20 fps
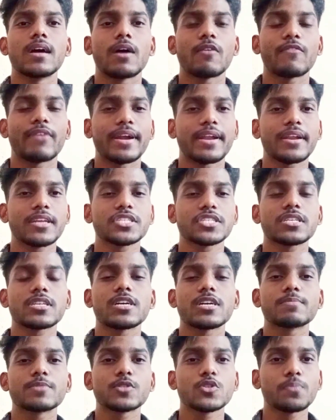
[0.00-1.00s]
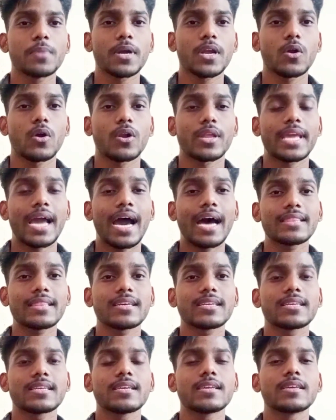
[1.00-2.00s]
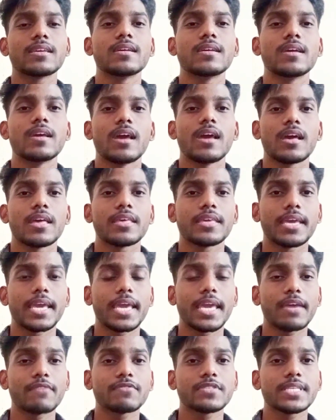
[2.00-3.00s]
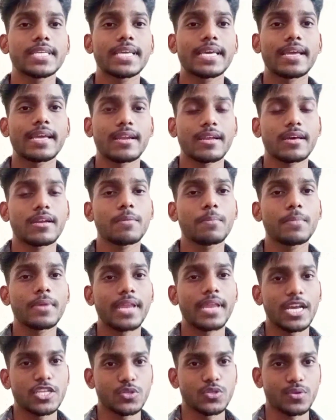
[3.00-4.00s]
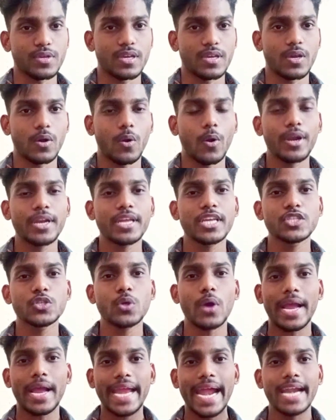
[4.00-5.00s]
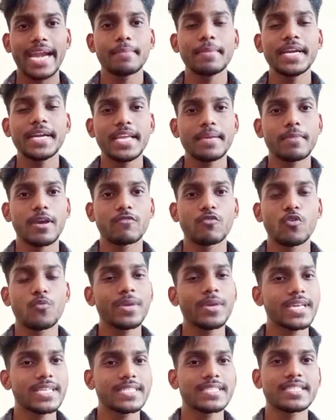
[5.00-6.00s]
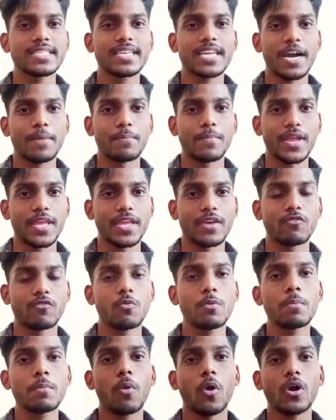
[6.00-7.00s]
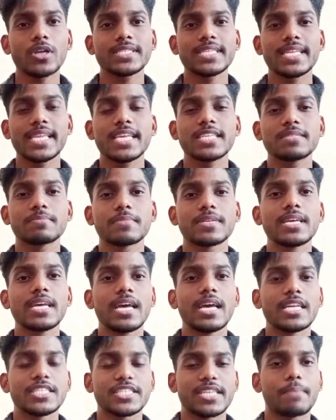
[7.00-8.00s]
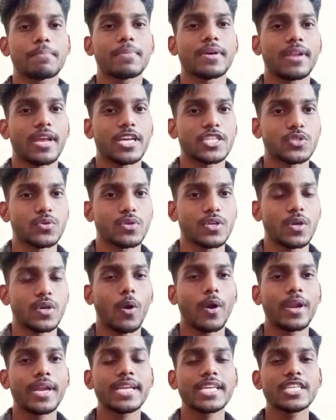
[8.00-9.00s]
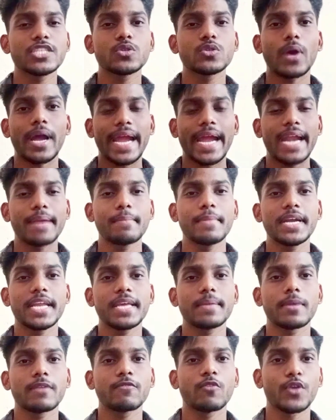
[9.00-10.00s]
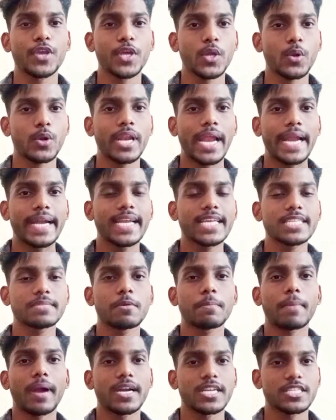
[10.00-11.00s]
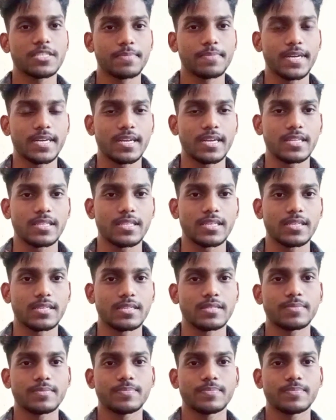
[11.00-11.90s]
फेडरेशन कप सुपर कप और यहाँ तक कि ये ए के रनर अप भी रह चुके हैं और इनकी जो अकेडमी टीम है वो भी किसी से कम नहीं है वो भी बहुत से लीग में चैंपियन रह चुकी है और इनकी जो अकेडमी टीम है वो हीरो इलाइट लीग में पार्टिसिपेट करती है